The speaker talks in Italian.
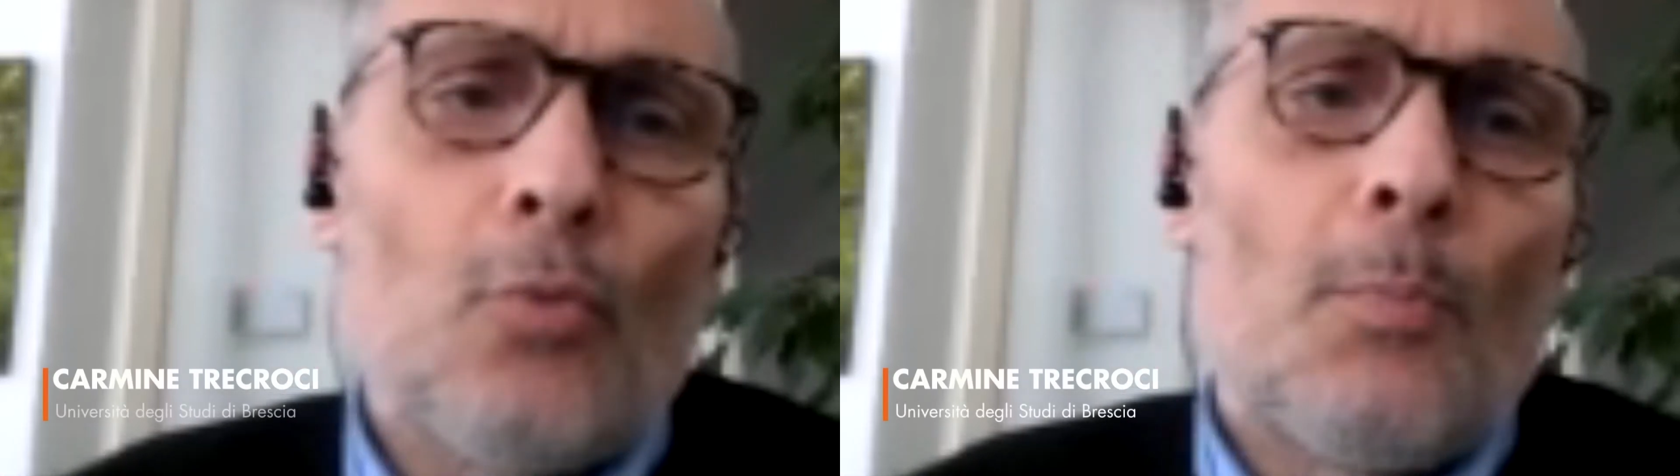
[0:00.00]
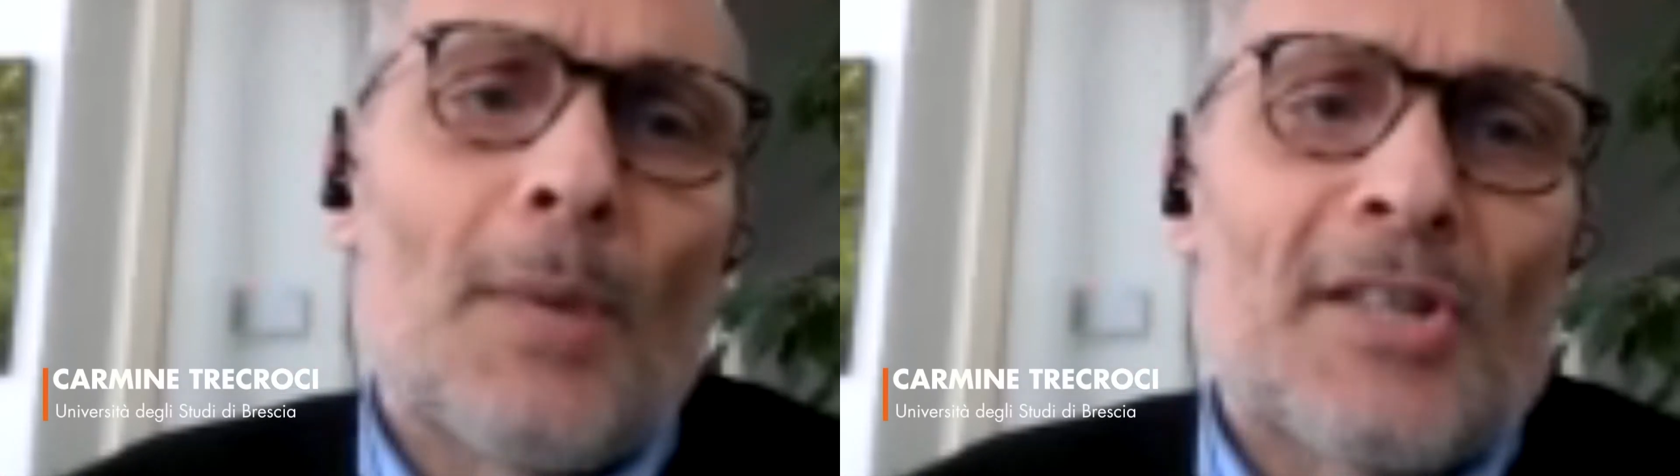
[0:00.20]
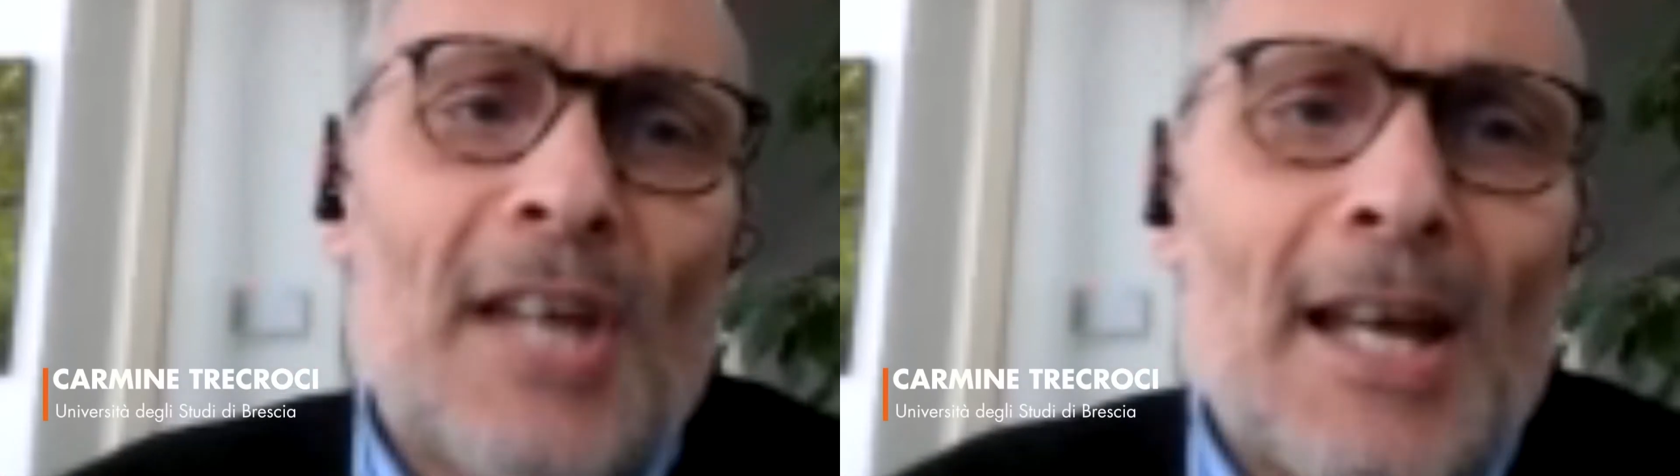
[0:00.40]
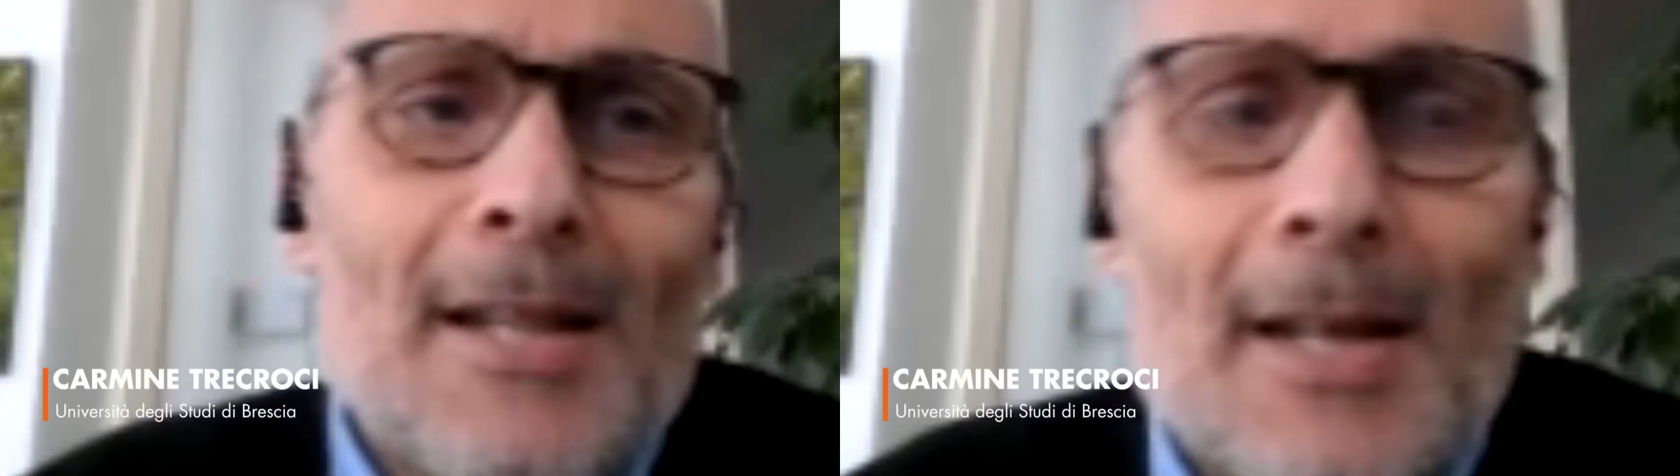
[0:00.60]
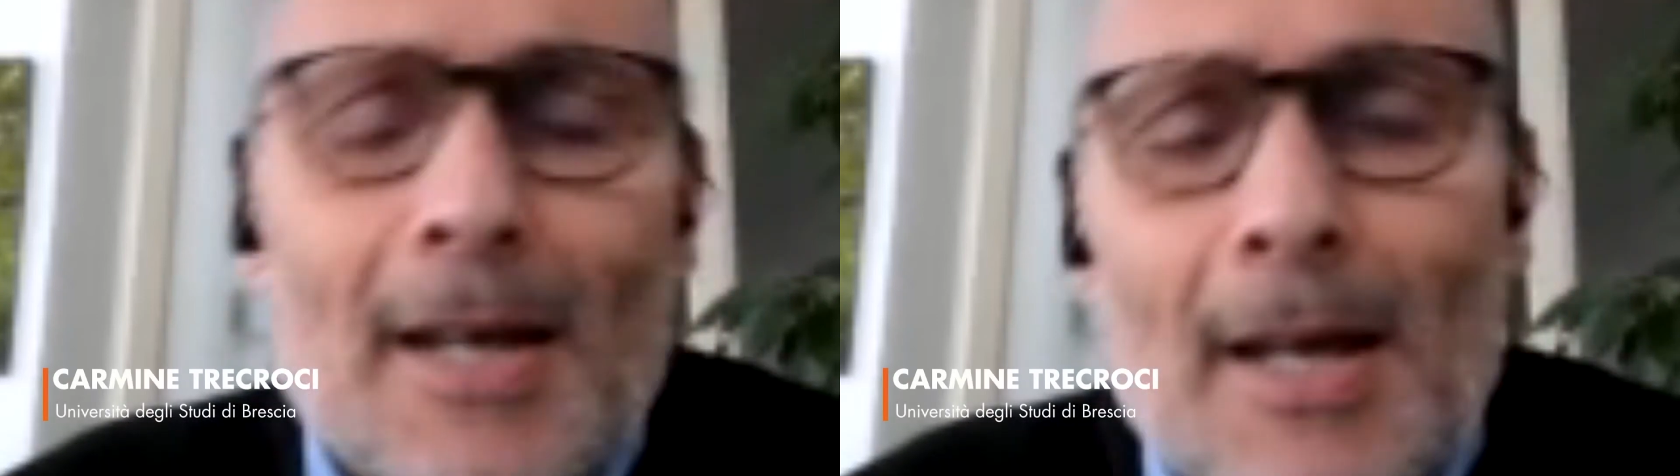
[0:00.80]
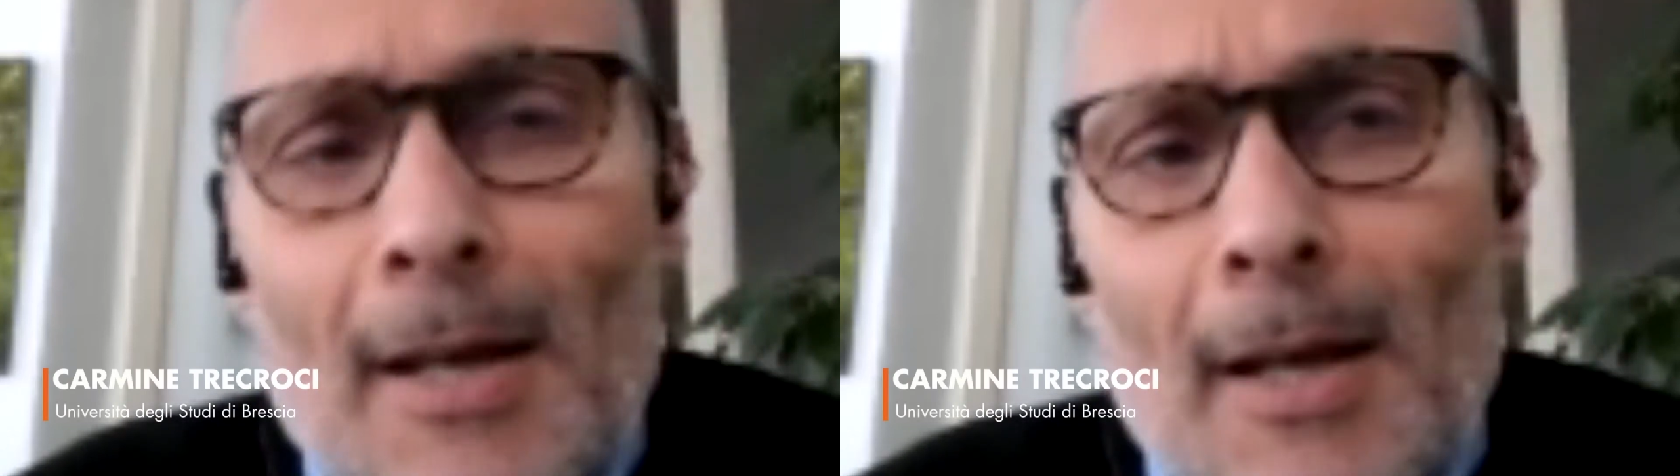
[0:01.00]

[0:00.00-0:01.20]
un presente